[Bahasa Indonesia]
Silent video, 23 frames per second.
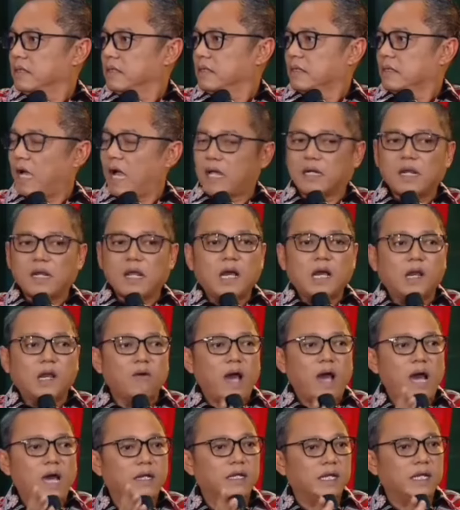Karena
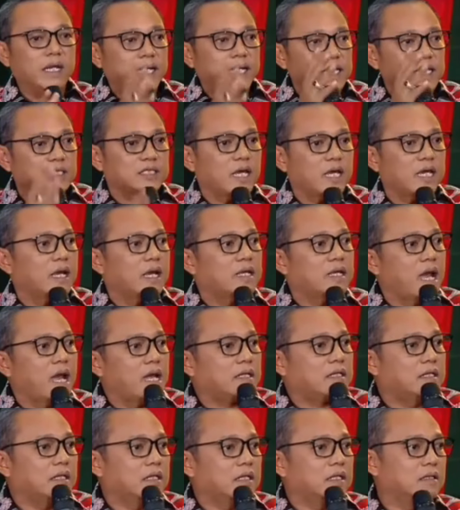kalau hari ini saya
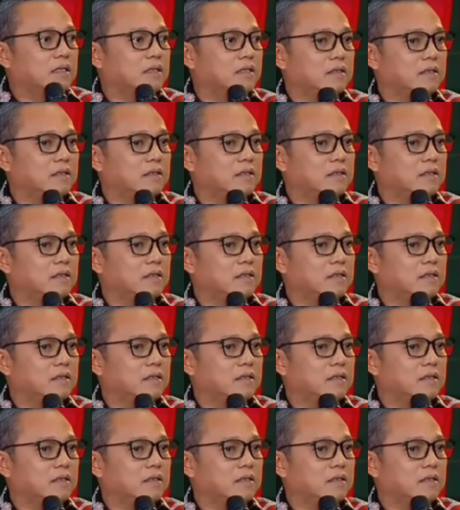yakin,